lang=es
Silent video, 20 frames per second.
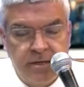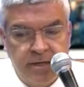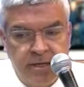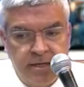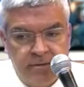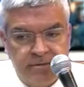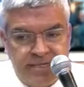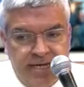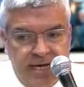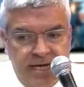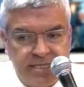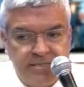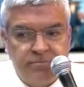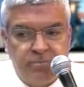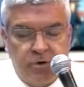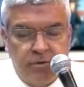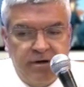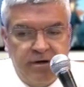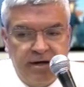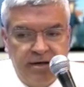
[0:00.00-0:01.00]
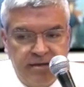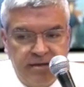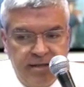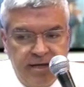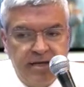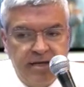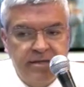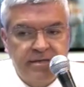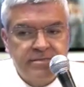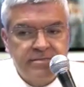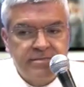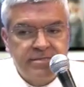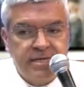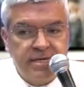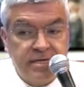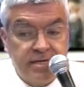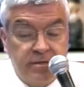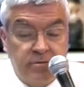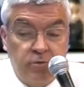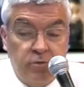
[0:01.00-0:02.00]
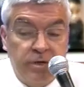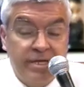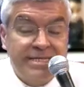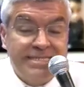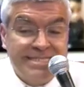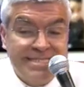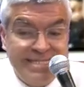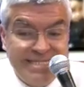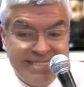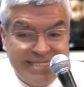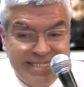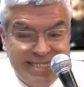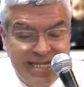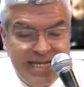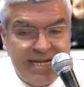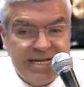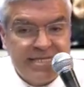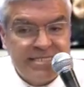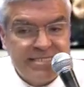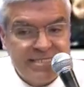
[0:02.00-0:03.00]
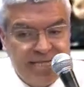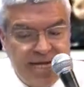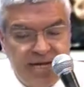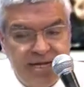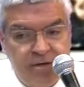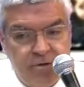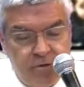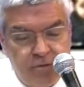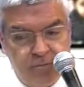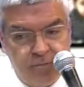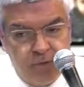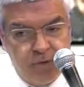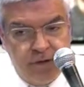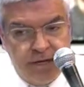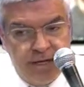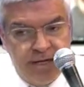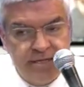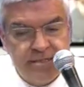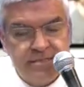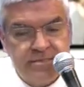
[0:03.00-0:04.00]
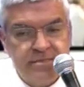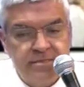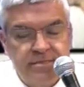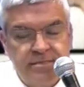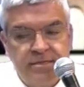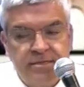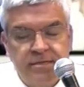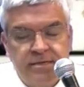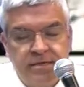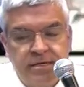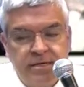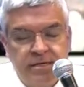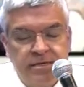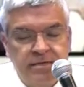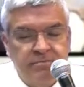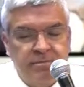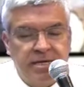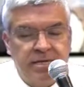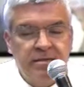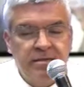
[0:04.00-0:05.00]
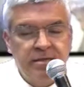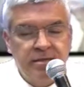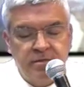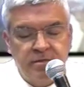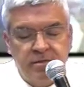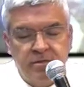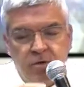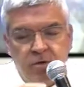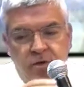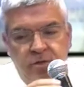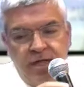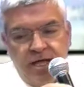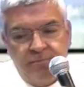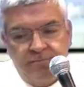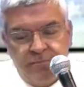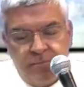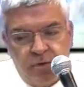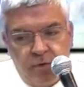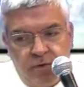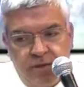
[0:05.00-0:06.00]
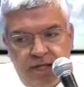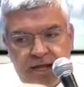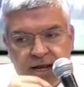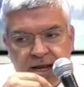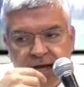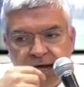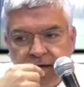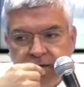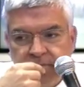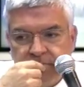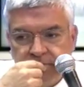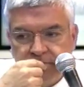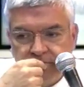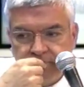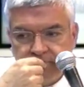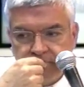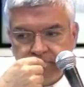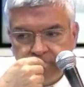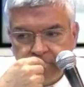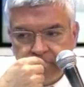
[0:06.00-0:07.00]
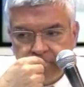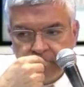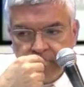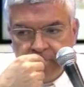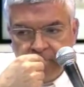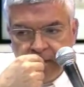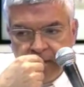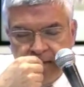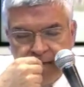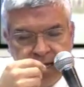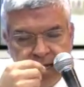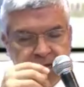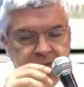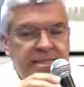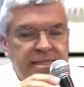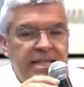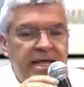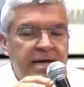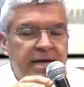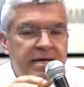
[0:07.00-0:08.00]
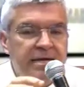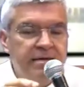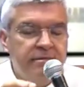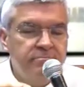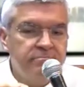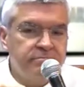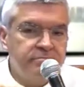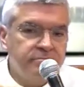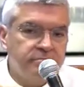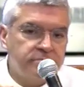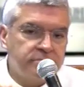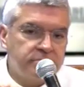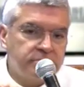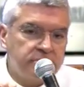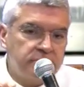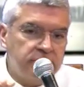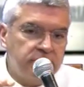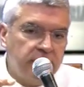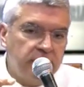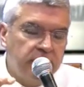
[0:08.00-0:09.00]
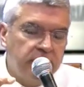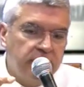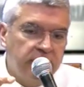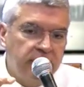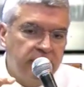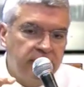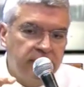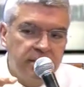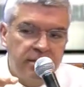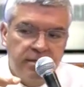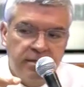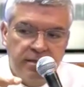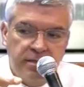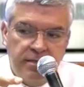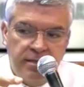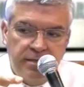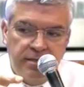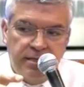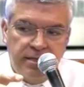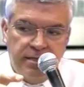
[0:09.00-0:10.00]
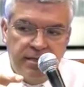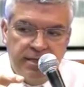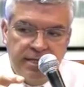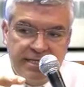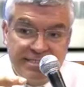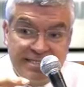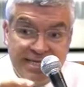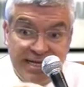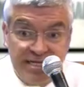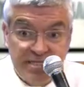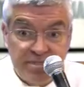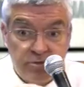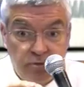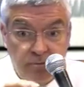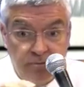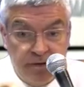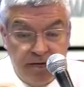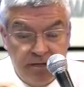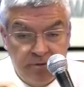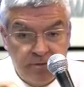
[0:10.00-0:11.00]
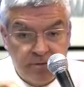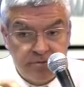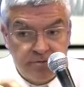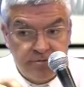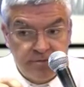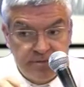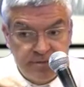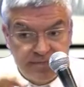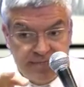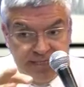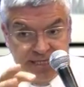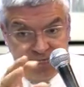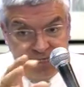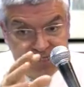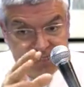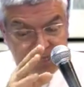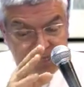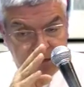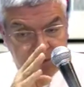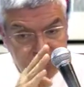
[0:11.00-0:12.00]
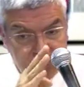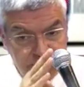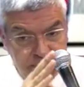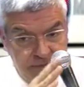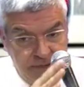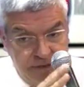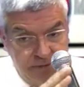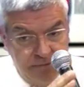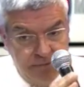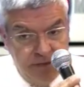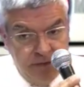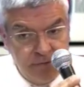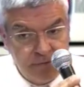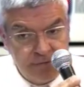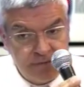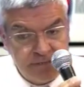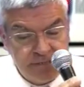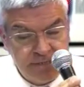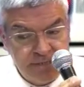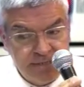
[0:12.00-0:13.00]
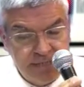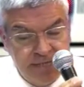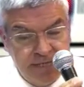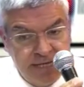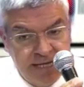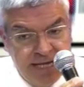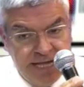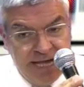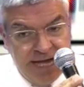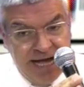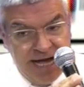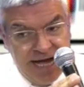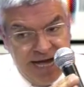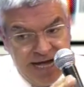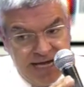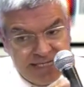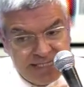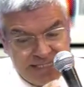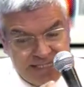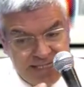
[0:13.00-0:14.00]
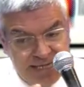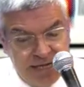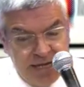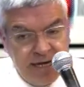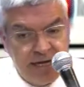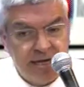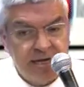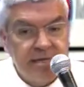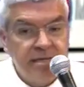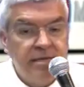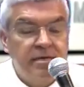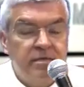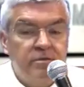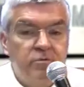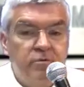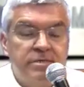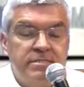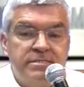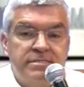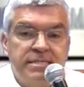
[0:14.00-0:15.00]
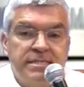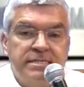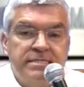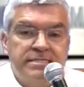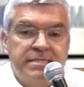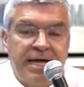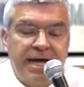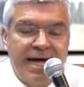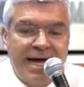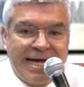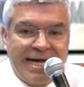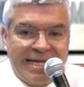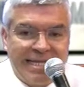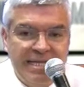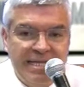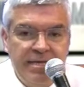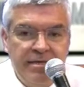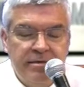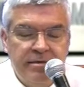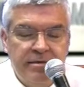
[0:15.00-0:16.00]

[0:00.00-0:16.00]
O sea, las probabilidades de que tú existieras tal y como eres, imagínate toda, toda la, el linaje de, seres humanos, desde los primeros hasta que tú estés aquí,